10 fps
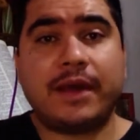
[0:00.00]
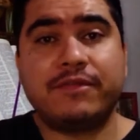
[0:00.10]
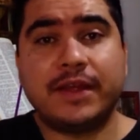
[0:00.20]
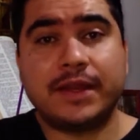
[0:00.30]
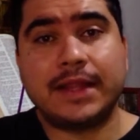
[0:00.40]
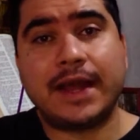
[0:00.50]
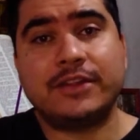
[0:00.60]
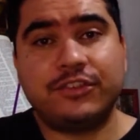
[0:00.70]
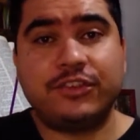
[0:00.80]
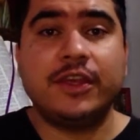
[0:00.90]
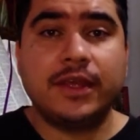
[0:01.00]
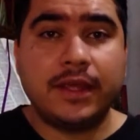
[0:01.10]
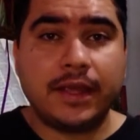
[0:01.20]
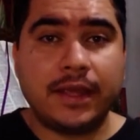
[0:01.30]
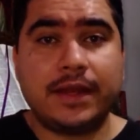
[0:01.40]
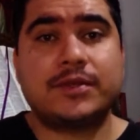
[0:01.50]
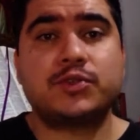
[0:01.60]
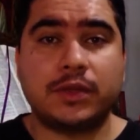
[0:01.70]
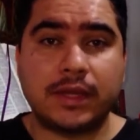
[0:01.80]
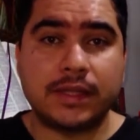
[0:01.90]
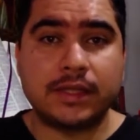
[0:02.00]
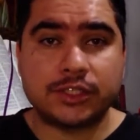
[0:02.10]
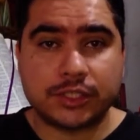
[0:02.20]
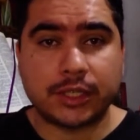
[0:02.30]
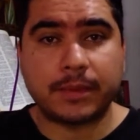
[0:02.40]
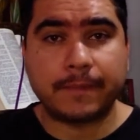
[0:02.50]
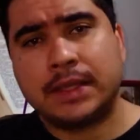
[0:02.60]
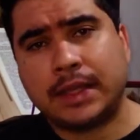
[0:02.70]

a verdade relacionada a este tema.